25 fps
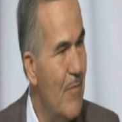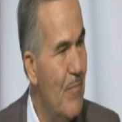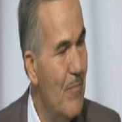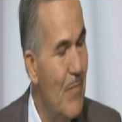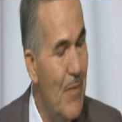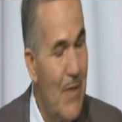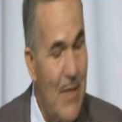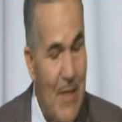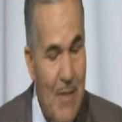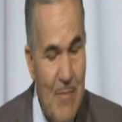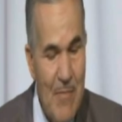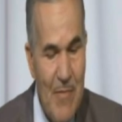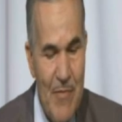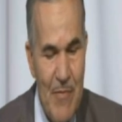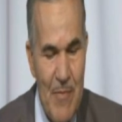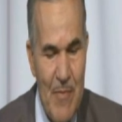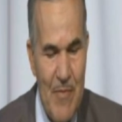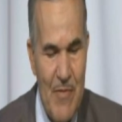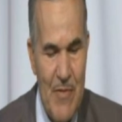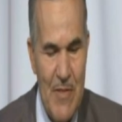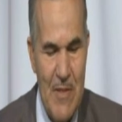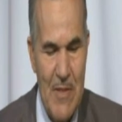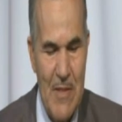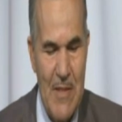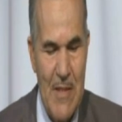بالرغم ما فيه من
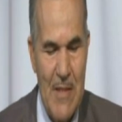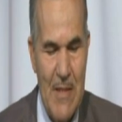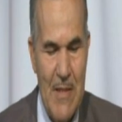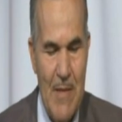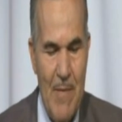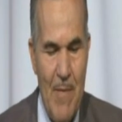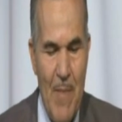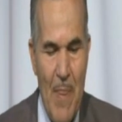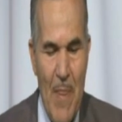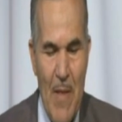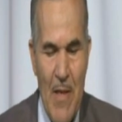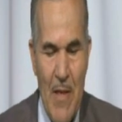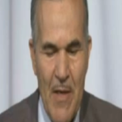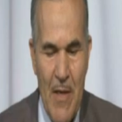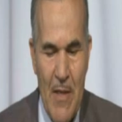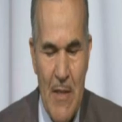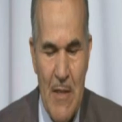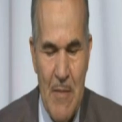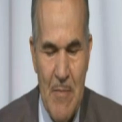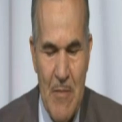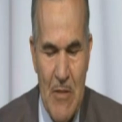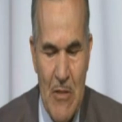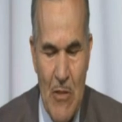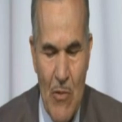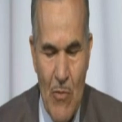فساد لأن
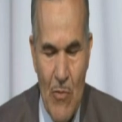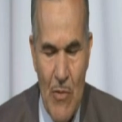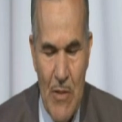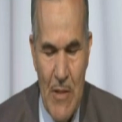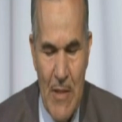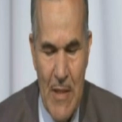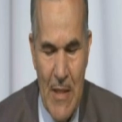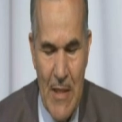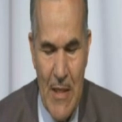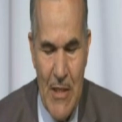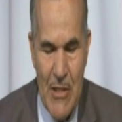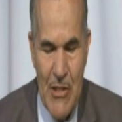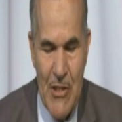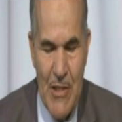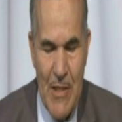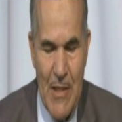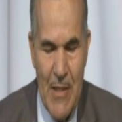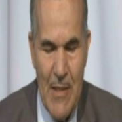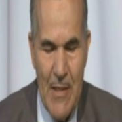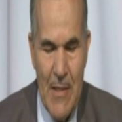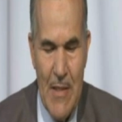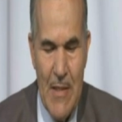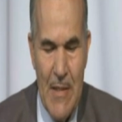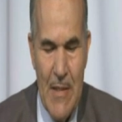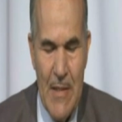عندما تقول لي اللجنة